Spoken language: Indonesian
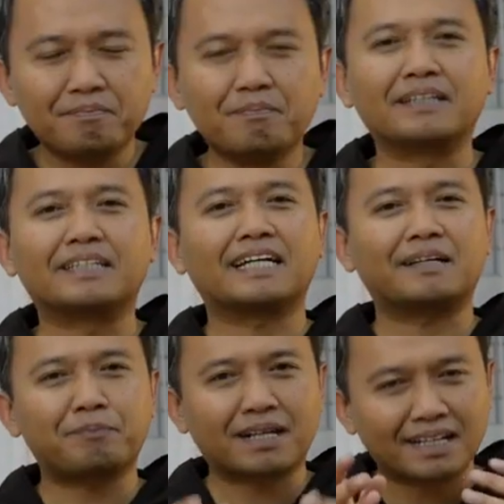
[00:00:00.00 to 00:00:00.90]
Bagi
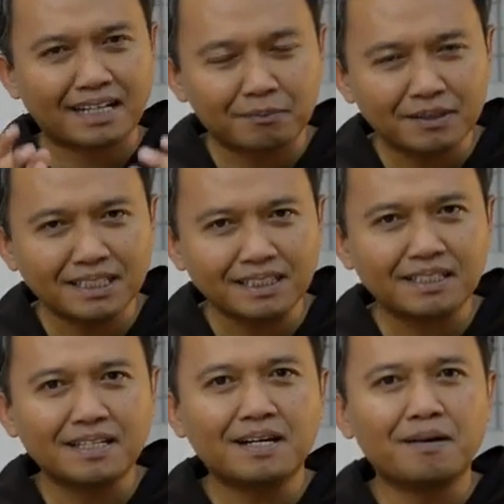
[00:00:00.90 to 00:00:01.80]
para Karmelit,
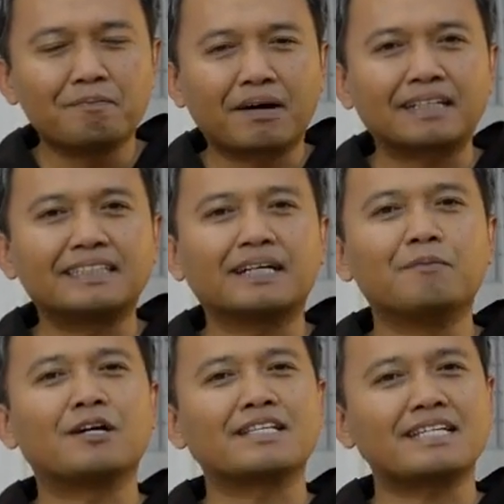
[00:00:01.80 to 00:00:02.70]
Maria
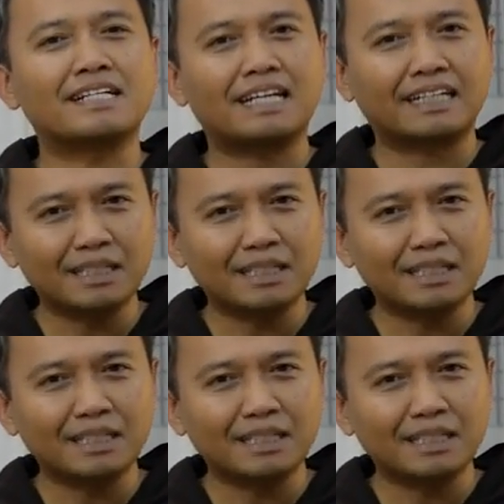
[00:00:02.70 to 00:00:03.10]
bukan sekedar